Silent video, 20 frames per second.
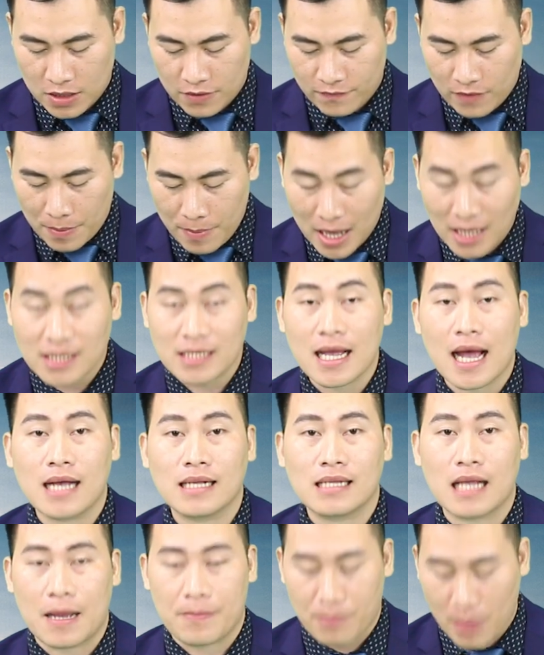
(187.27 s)
và bán ra
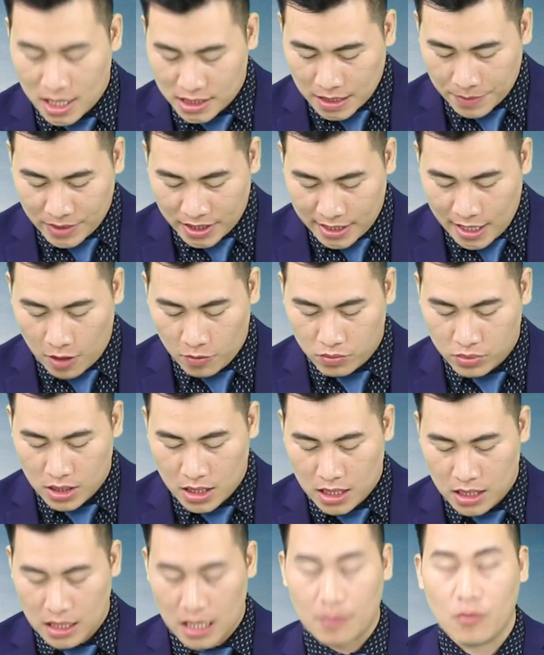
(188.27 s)
giảm 300.000 đồng
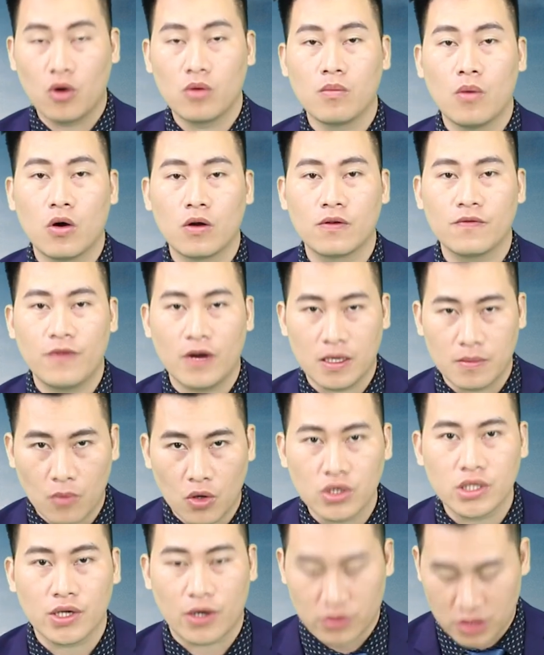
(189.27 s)
là
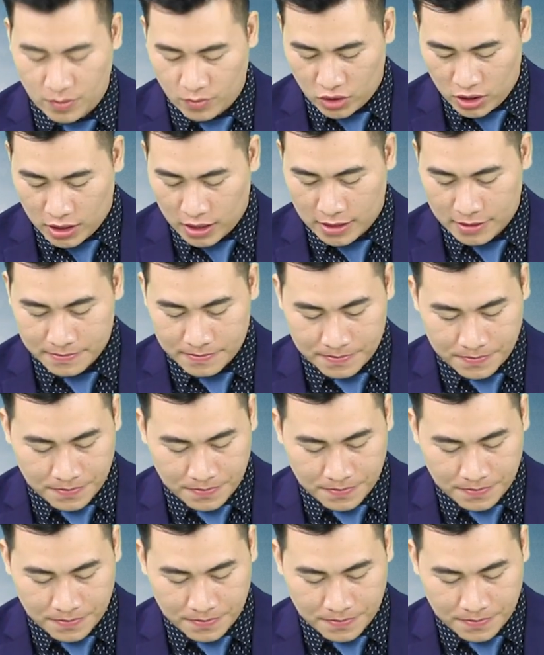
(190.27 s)
44,4 triệu đồng trên một lượng.